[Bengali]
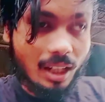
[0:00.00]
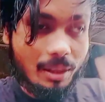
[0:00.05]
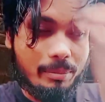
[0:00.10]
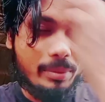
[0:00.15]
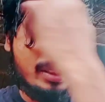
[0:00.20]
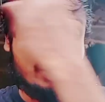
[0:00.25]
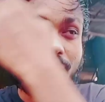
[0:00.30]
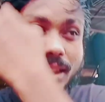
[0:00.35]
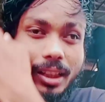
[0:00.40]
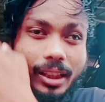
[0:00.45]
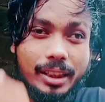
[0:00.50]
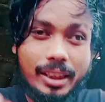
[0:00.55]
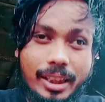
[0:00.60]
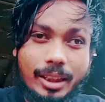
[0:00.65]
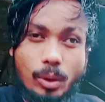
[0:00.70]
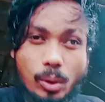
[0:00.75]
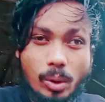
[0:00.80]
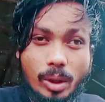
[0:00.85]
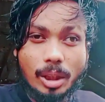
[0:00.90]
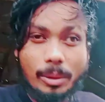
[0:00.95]
আপনি শালা কী
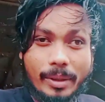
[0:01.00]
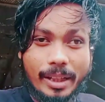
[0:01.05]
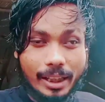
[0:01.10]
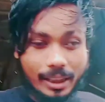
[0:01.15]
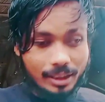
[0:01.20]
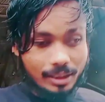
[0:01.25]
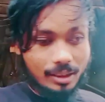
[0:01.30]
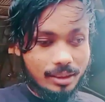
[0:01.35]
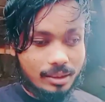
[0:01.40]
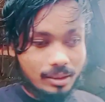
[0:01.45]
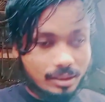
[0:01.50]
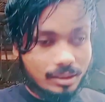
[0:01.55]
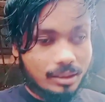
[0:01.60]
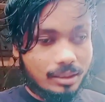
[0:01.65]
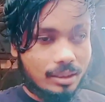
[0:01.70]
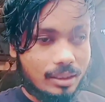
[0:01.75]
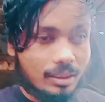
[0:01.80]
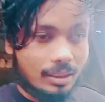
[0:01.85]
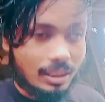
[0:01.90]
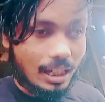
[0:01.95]
লোক রে ভাই
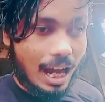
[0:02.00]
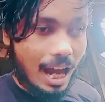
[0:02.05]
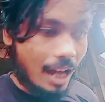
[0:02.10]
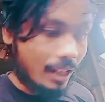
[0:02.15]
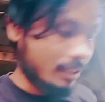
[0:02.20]
সেই